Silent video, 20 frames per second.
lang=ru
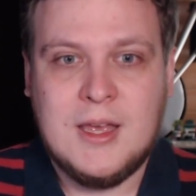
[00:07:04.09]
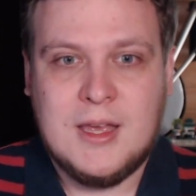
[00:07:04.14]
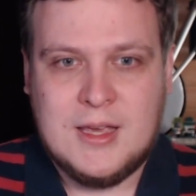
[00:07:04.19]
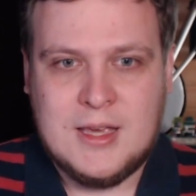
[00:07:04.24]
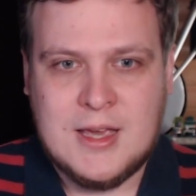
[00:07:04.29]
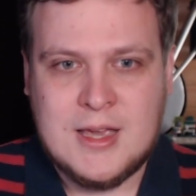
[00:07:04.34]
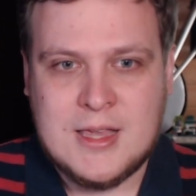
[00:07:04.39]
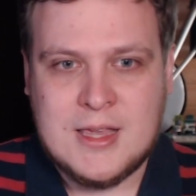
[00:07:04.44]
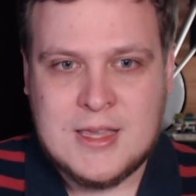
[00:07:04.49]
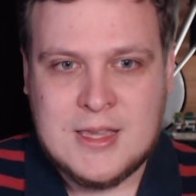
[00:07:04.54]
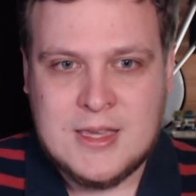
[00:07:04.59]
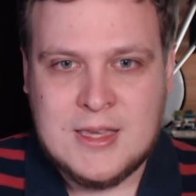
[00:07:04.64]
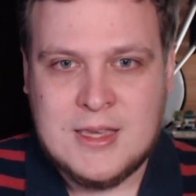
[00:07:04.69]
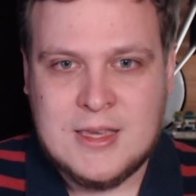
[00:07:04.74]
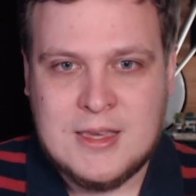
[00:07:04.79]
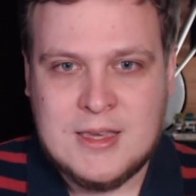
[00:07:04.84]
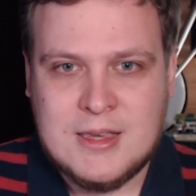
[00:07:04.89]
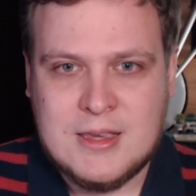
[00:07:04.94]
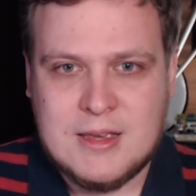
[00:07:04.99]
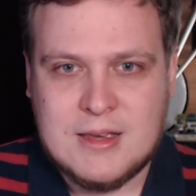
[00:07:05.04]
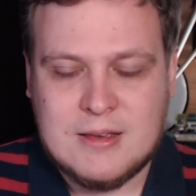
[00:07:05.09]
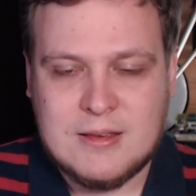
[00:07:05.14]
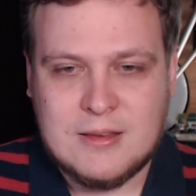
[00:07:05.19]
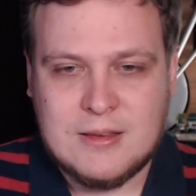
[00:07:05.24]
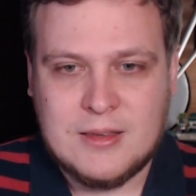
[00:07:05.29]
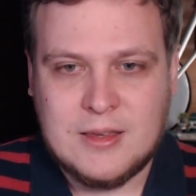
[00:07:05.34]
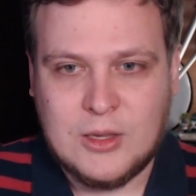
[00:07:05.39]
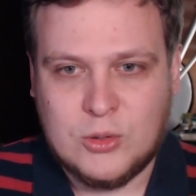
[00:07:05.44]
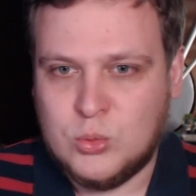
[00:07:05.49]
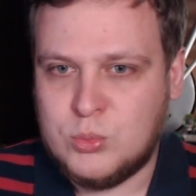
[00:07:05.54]
Э, и
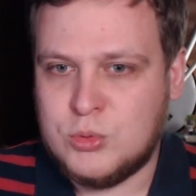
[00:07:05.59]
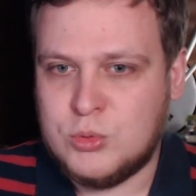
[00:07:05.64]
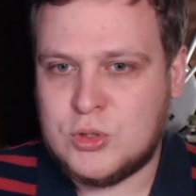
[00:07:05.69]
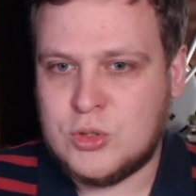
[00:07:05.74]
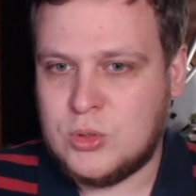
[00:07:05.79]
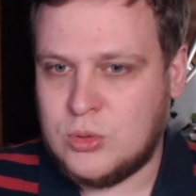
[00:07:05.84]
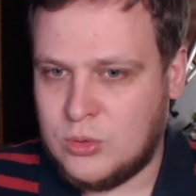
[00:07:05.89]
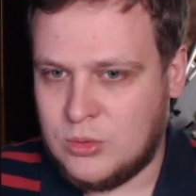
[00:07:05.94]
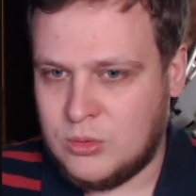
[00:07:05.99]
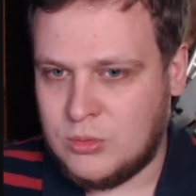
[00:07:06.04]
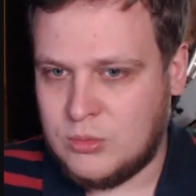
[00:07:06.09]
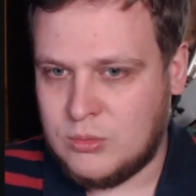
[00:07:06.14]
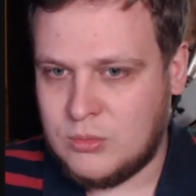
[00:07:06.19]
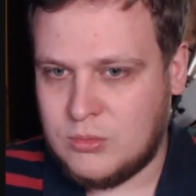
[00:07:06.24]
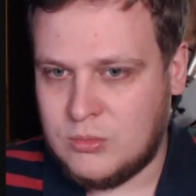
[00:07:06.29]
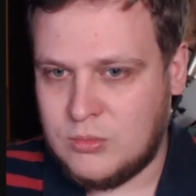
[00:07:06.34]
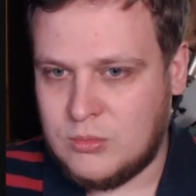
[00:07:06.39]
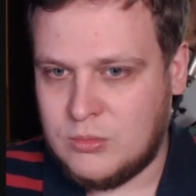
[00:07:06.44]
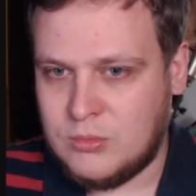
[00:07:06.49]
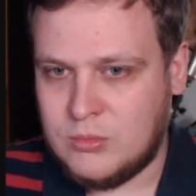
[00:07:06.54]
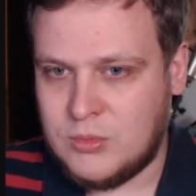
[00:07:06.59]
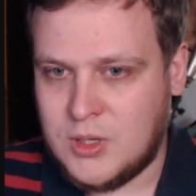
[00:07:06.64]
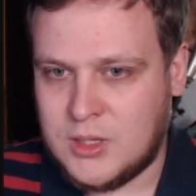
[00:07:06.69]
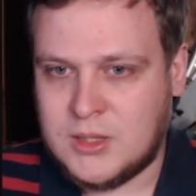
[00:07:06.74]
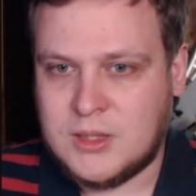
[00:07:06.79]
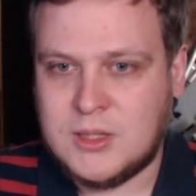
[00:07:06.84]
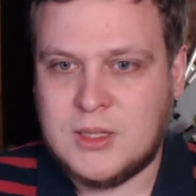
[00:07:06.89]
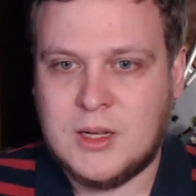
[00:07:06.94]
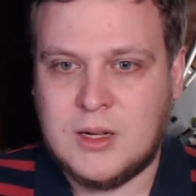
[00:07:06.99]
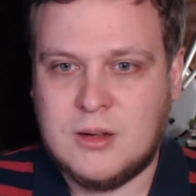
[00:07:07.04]
я думаю, что это
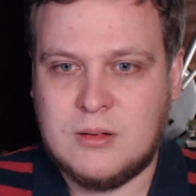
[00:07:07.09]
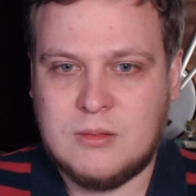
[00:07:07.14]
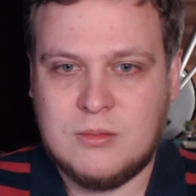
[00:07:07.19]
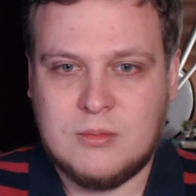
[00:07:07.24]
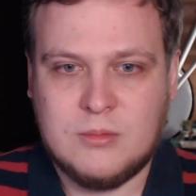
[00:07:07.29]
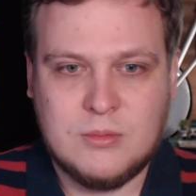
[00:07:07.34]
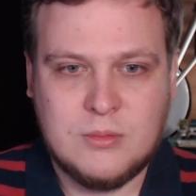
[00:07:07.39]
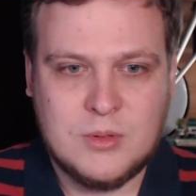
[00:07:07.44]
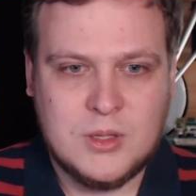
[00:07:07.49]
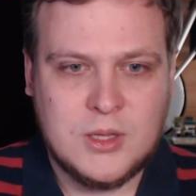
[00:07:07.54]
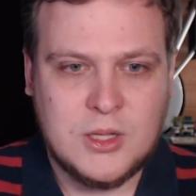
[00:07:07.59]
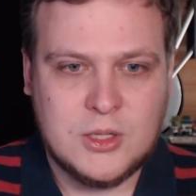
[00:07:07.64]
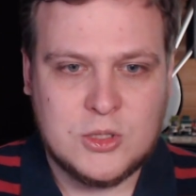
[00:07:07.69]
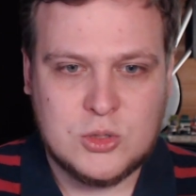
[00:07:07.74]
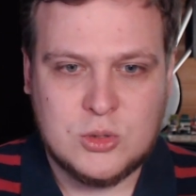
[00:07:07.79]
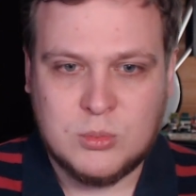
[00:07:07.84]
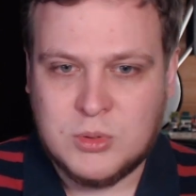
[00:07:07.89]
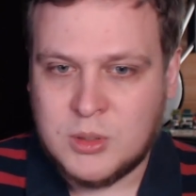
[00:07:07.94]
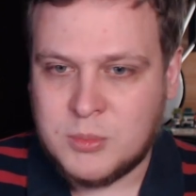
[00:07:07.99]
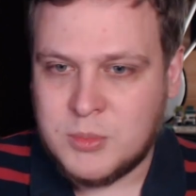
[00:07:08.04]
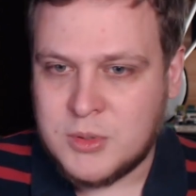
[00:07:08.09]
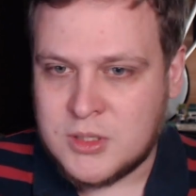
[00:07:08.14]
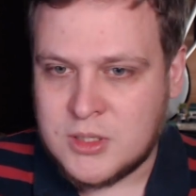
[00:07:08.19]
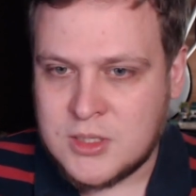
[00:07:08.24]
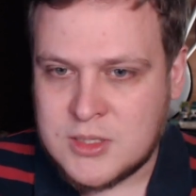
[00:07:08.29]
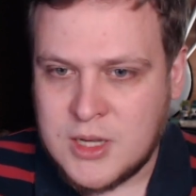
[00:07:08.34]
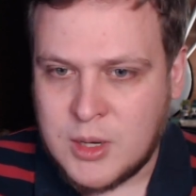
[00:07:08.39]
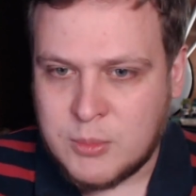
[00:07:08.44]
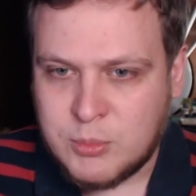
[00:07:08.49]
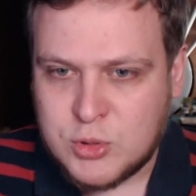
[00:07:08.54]
так и должно было быть.
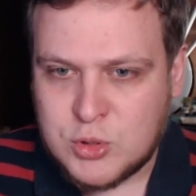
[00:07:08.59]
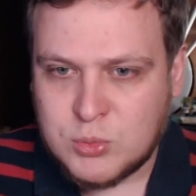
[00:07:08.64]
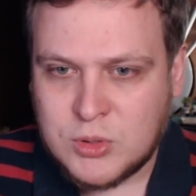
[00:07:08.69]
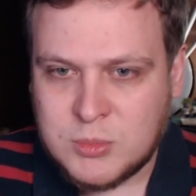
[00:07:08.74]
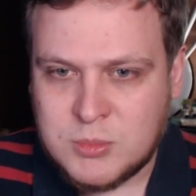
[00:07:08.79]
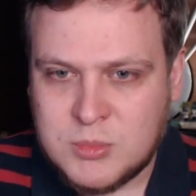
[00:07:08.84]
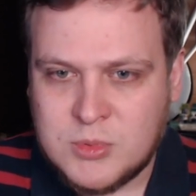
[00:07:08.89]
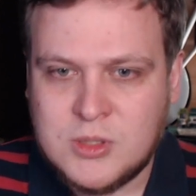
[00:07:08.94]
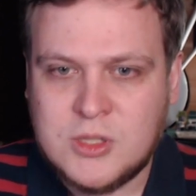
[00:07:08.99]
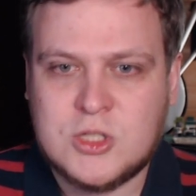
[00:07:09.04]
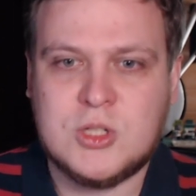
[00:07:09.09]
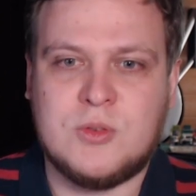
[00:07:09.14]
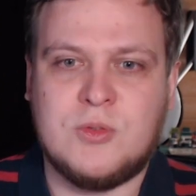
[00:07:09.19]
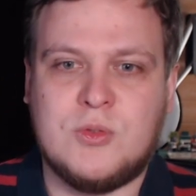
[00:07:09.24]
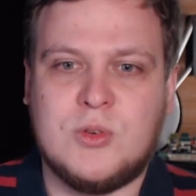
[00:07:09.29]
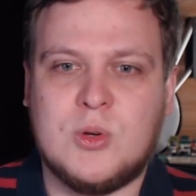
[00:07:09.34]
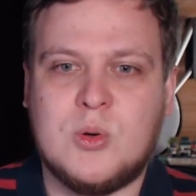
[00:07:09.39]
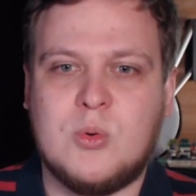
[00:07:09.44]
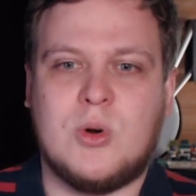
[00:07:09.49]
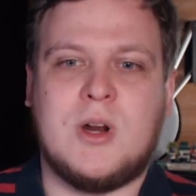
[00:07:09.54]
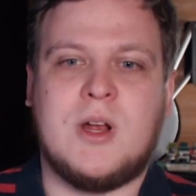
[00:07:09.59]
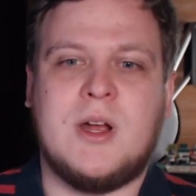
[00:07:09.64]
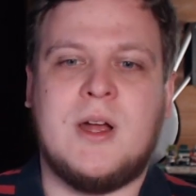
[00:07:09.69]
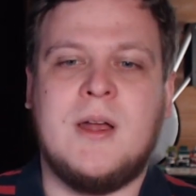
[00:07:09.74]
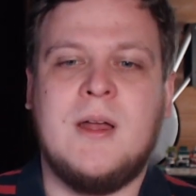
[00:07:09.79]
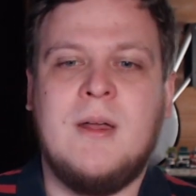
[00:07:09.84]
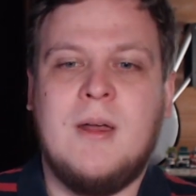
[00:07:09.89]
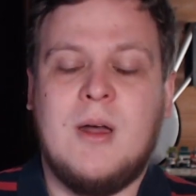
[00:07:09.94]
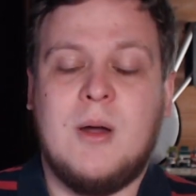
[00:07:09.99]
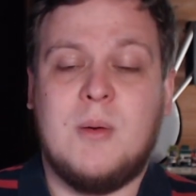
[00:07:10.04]
Не знаю, почему там лежит фигурка
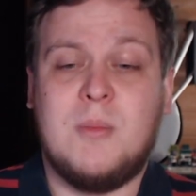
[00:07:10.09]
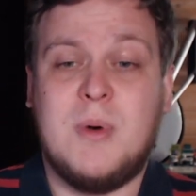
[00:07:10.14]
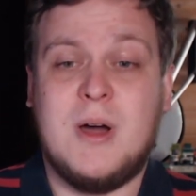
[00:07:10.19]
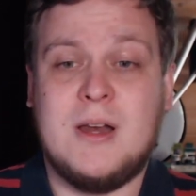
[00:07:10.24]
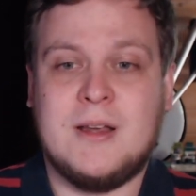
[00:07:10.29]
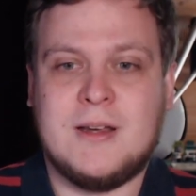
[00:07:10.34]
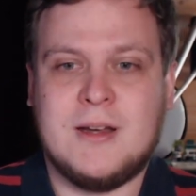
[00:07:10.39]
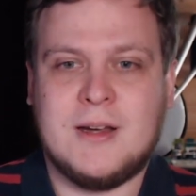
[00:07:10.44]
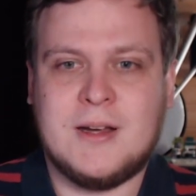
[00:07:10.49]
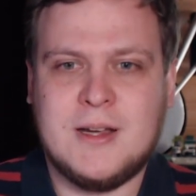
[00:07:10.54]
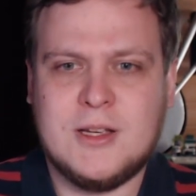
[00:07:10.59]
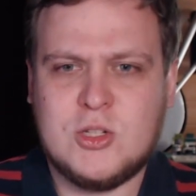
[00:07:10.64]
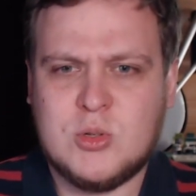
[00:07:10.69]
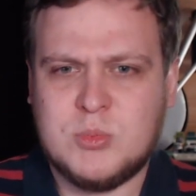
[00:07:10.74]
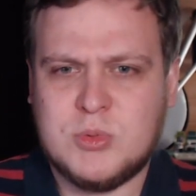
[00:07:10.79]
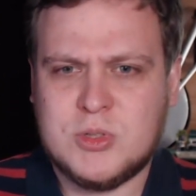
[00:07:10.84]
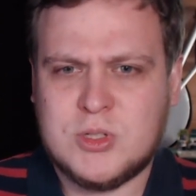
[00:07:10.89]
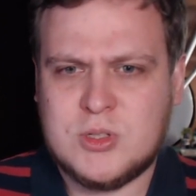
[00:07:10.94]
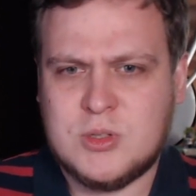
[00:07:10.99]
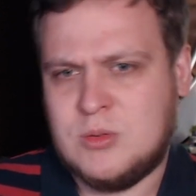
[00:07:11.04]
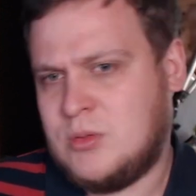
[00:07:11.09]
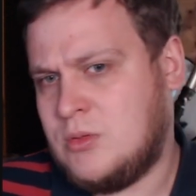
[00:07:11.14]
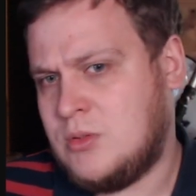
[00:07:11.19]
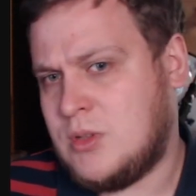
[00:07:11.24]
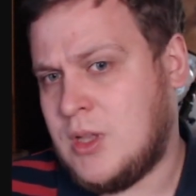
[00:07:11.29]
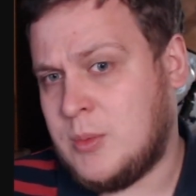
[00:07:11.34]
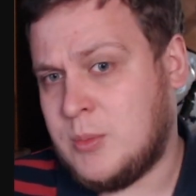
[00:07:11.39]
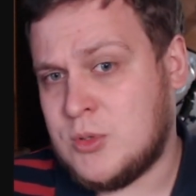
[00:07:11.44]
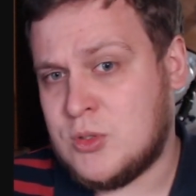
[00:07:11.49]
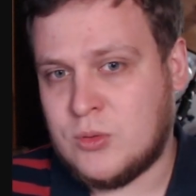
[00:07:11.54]
маленькая Хэтчимуса.
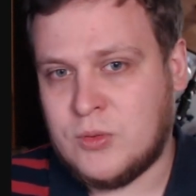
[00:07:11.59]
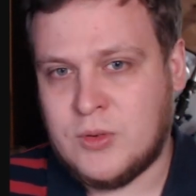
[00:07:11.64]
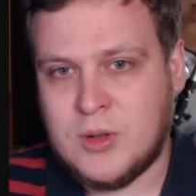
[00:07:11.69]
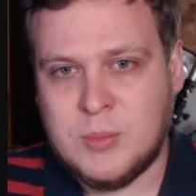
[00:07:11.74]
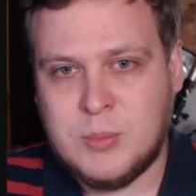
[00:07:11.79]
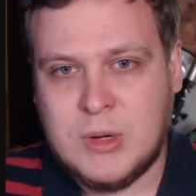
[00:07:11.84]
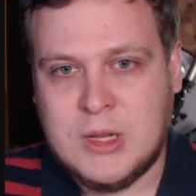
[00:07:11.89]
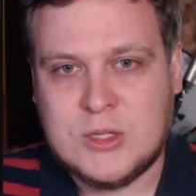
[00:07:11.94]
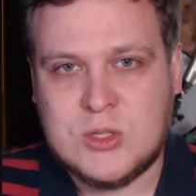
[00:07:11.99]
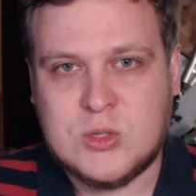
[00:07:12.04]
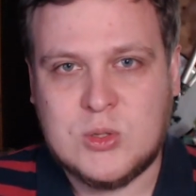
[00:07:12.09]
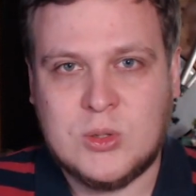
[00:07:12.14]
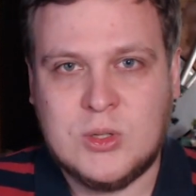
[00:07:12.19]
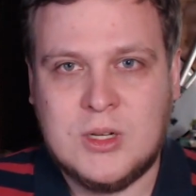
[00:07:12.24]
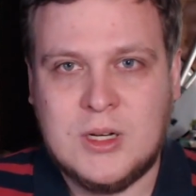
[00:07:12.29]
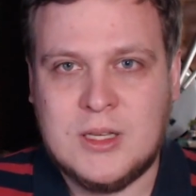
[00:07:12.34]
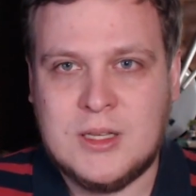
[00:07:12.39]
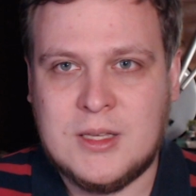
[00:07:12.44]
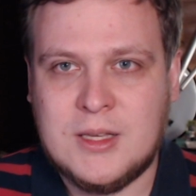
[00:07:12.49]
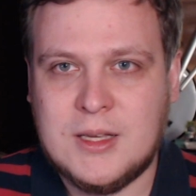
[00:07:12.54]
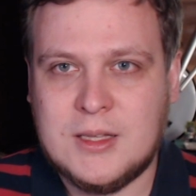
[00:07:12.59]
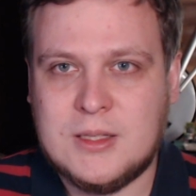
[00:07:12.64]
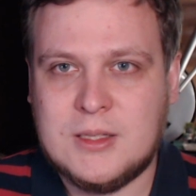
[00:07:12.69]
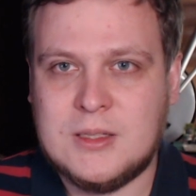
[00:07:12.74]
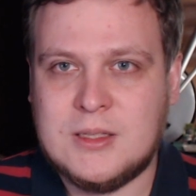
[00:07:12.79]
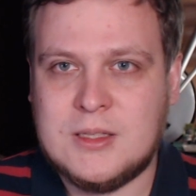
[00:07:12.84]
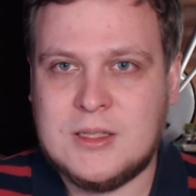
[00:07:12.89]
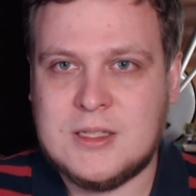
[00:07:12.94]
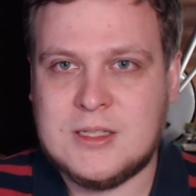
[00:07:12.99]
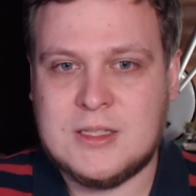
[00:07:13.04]
Там идет в комплекте он или нет,
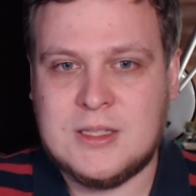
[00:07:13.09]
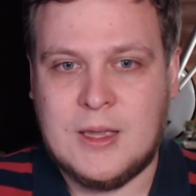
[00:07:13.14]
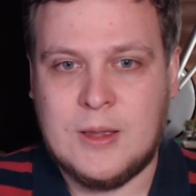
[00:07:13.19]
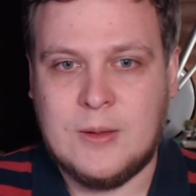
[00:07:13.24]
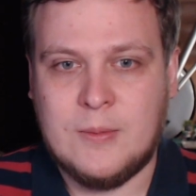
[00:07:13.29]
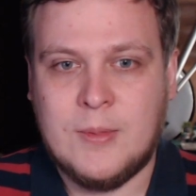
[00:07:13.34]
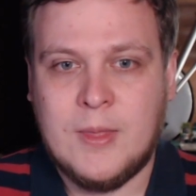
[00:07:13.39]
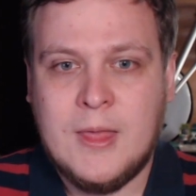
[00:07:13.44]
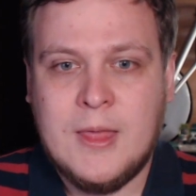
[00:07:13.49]
не знаю.